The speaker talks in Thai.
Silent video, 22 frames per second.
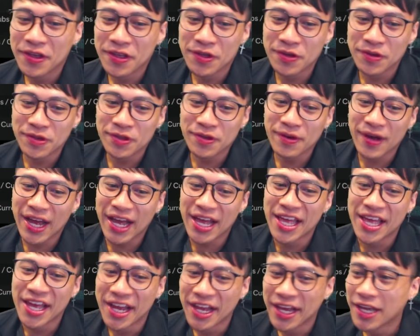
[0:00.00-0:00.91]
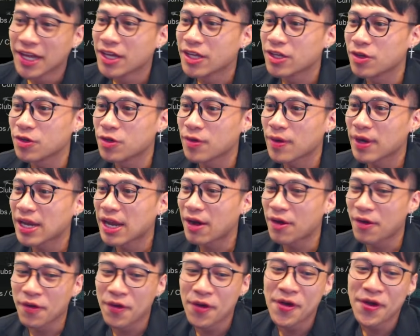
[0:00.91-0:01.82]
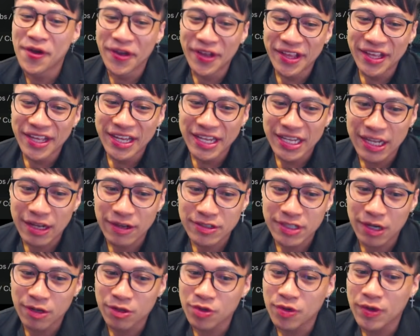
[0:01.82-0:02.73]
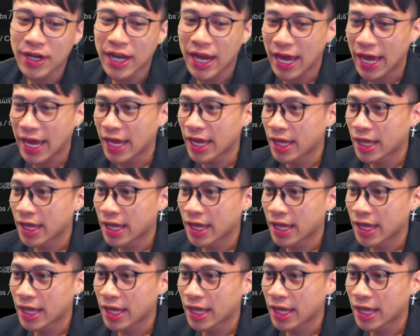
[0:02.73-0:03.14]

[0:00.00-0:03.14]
อยู่ที่ว่าอยู่ที่ว่าเราเราจะเอาตัวไหน